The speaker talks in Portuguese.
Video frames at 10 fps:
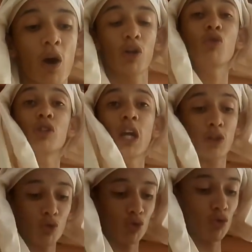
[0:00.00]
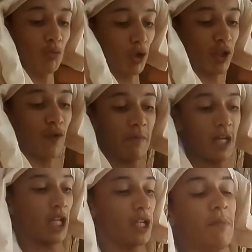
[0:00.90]
não. Que o dinheiro do, do Bolsa
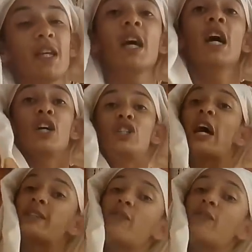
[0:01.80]
Família desse mês já